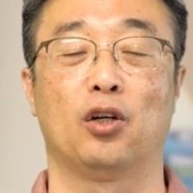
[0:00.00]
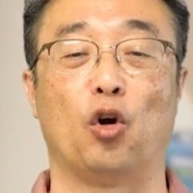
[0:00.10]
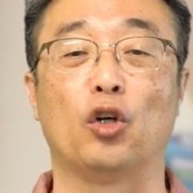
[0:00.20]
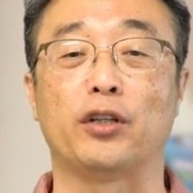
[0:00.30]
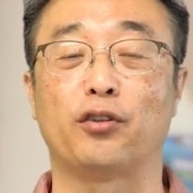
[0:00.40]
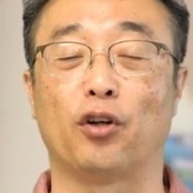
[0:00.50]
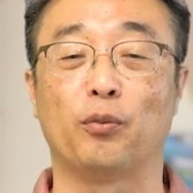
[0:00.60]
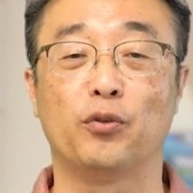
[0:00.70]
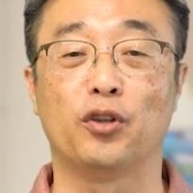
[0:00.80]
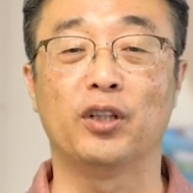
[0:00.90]
거기에서
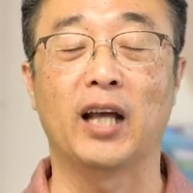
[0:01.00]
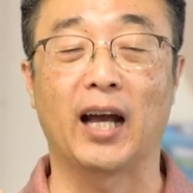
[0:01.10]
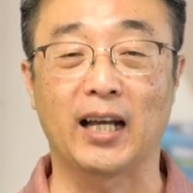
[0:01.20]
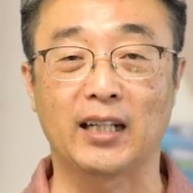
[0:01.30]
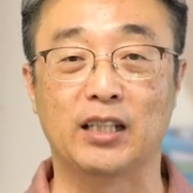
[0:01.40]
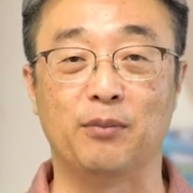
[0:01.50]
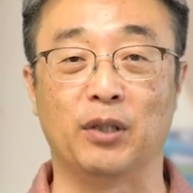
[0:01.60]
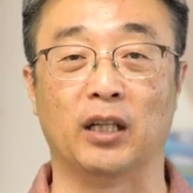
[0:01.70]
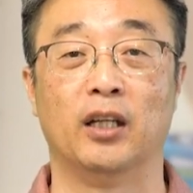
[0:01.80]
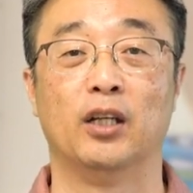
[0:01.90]
여러분들은
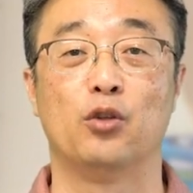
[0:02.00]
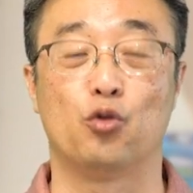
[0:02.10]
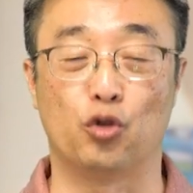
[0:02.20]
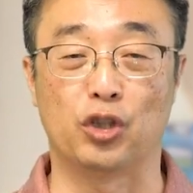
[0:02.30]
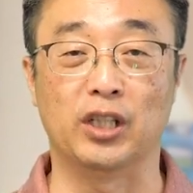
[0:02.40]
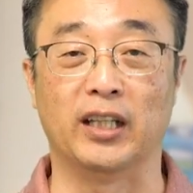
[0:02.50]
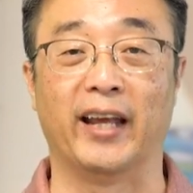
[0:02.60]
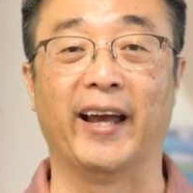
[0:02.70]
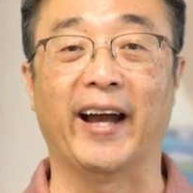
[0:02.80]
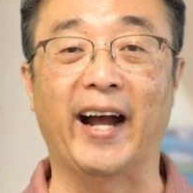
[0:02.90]
하나님이 주신
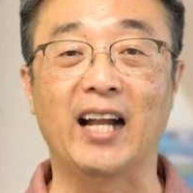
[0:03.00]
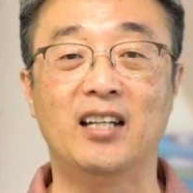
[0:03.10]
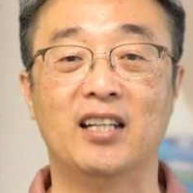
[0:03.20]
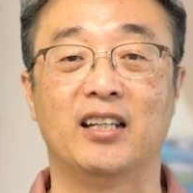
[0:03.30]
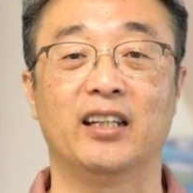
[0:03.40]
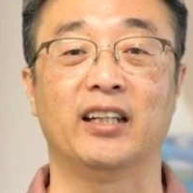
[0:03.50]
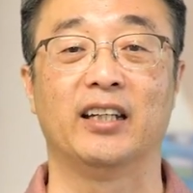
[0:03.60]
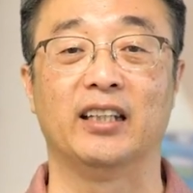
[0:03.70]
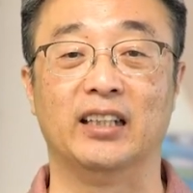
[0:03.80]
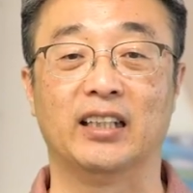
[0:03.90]
할 일이
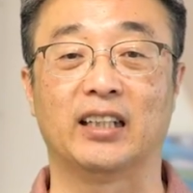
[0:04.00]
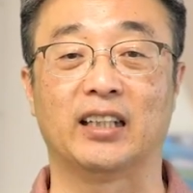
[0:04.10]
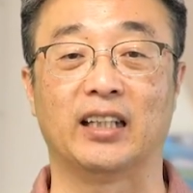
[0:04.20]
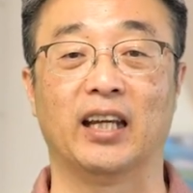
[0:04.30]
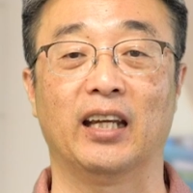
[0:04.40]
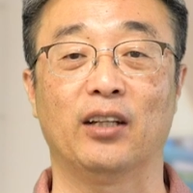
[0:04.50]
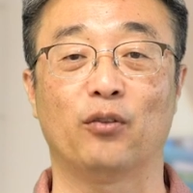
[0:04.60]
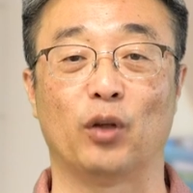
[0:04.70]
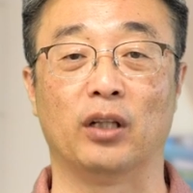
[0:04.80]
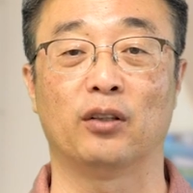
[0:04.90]
있게
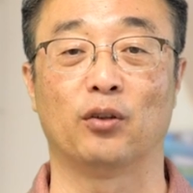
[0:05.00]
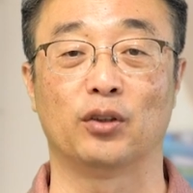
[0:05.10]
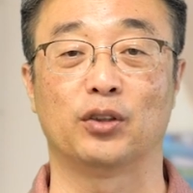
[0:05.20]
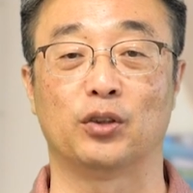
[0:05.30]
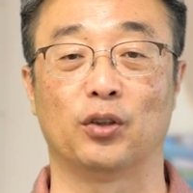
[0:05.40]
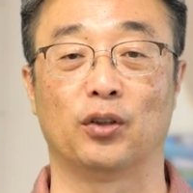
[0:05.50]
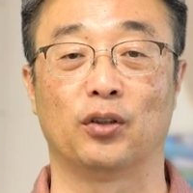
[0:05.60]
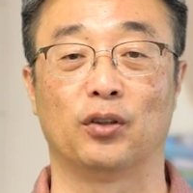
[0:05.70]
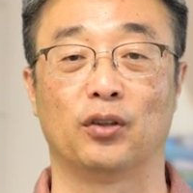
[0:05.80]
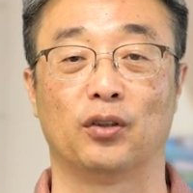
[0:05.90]
되는 것이죠.
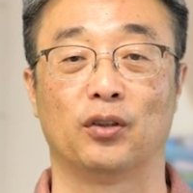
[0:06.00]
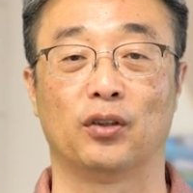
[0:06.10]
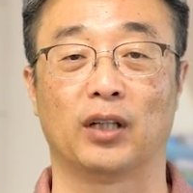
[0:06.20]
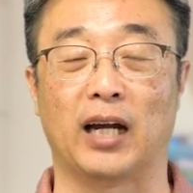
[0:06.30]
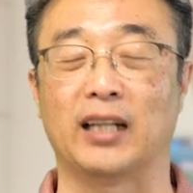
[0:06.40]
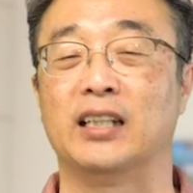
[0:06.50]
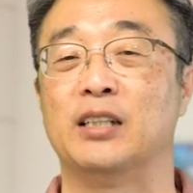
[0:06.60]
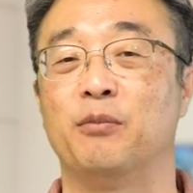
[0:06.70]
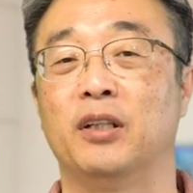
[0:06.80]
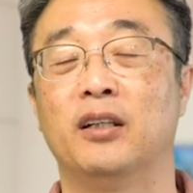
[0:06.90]

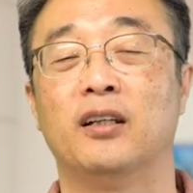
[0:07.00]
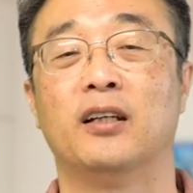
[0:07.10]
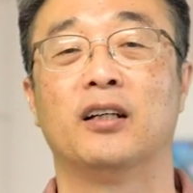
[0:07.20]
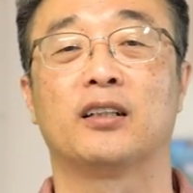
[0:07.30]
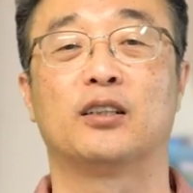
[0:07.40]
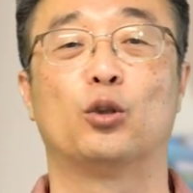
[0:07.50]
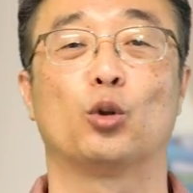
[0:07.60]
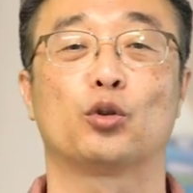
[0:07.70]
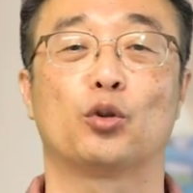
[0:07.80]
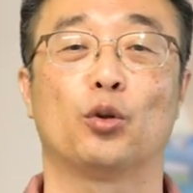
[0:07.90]
하나님이
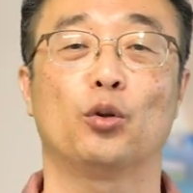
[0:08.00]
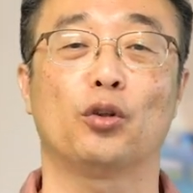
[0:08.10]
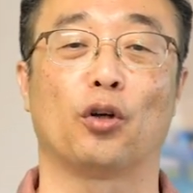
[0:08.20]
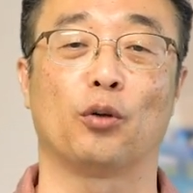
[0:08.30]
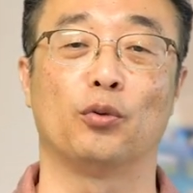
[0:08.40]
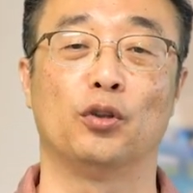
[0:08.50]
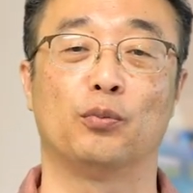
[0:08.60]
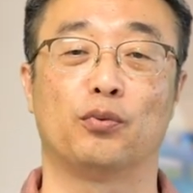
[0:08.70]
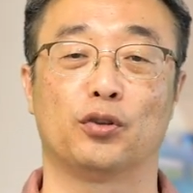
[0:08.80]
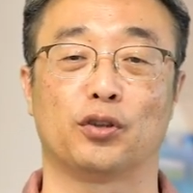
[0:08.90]
그곳으로
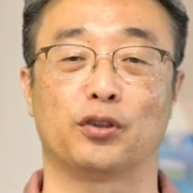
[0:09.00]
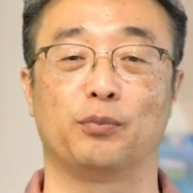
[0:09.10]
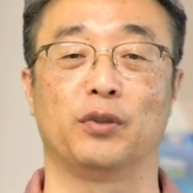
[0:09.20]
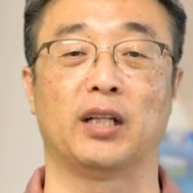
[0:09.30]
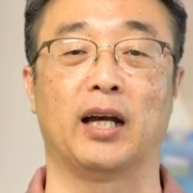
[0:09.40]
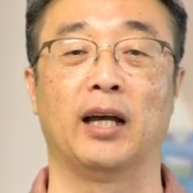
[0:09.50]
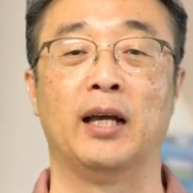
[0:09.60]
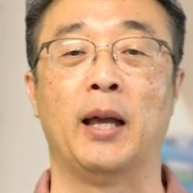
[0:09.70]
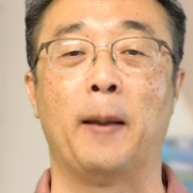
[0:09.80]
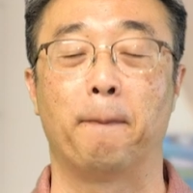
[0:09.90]
여러분을 부르셨습니다.
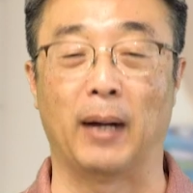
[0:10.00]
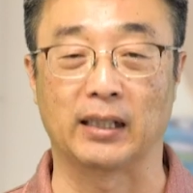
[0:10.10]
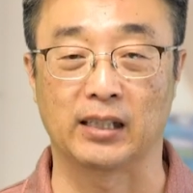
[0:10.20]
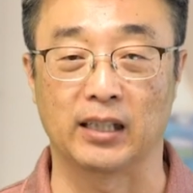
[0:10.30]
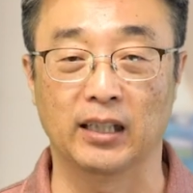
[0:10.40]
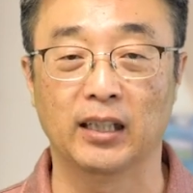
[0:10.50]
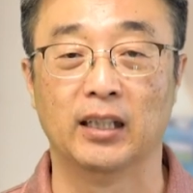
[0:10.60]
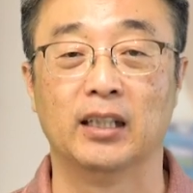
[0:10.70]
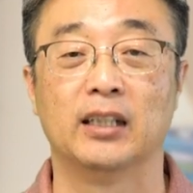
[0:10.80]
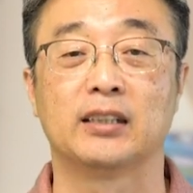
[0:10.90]
마치
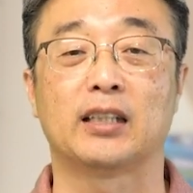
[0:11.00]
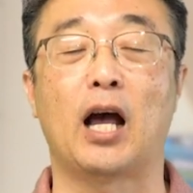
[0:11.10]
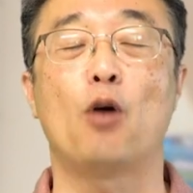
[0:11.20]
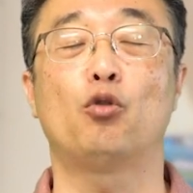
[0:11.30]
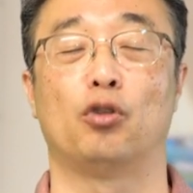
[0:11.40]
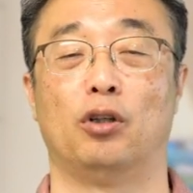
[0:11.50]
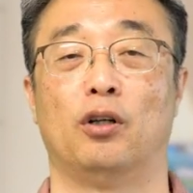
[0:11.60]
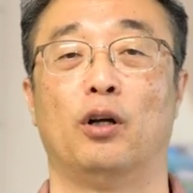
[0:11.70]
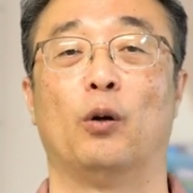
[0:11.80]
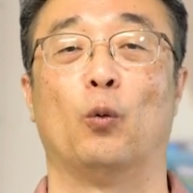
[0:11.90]
사울을
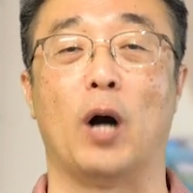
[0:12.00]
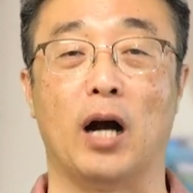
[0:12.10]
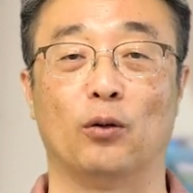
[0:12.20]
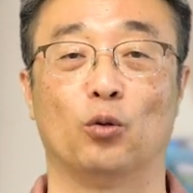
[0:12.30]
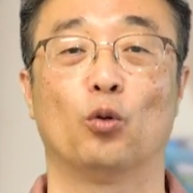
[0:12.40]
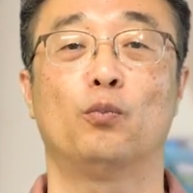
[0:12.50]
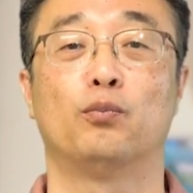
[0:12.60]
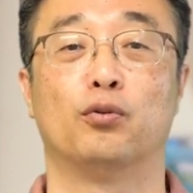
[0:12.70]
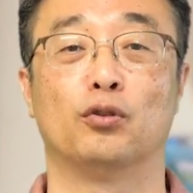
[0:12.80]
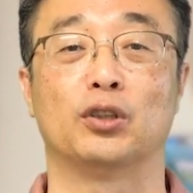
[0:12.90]
왕으로
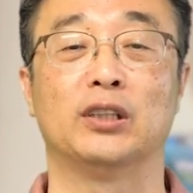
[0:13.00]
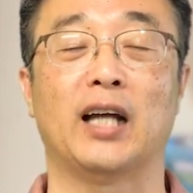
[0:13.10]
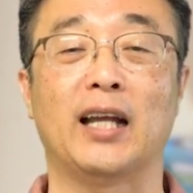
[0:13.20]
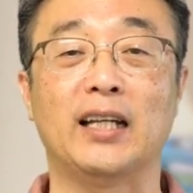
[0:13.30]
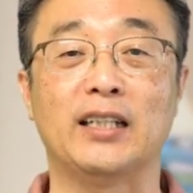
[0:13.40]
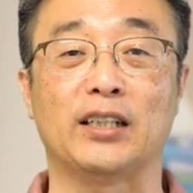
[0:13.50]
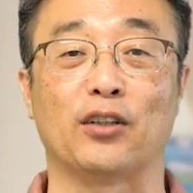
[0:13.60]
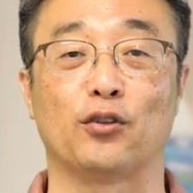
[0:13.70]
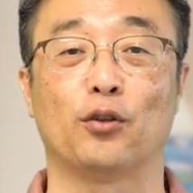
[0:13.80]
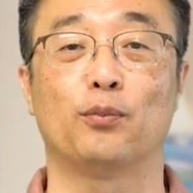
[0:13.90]
부르신
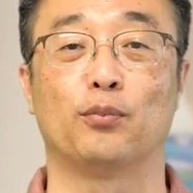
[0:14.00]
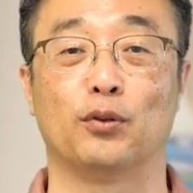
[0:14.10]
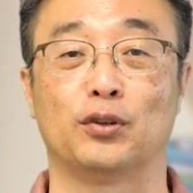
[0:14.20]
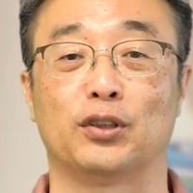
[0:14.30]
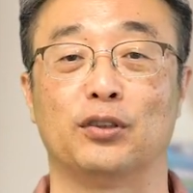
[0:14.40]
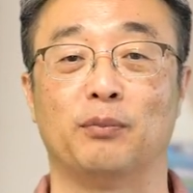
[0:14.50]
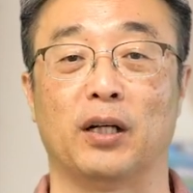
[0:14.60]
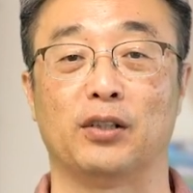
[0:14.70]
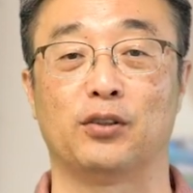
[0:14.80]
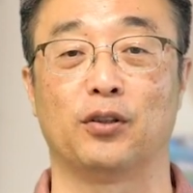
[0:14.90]
하나님께서 부르시듯
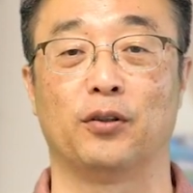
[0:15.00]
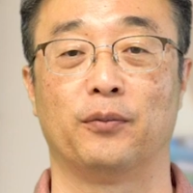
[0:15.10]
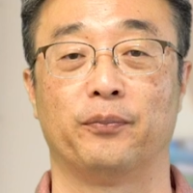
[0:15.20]
말이죠.